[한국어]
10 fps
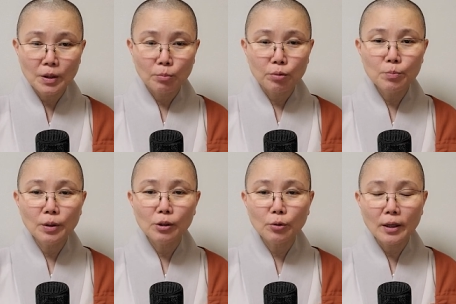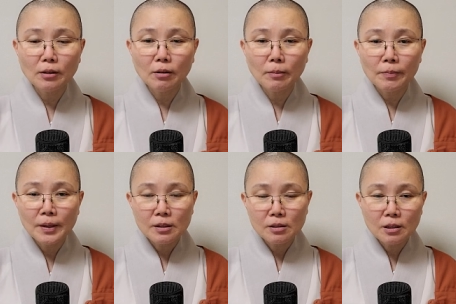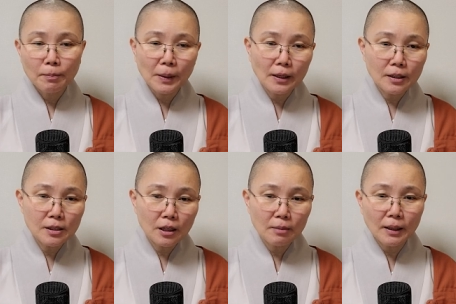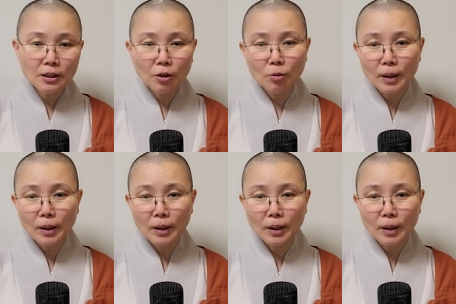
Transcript: 분별된 거고 스님 빨간색이 맞나요?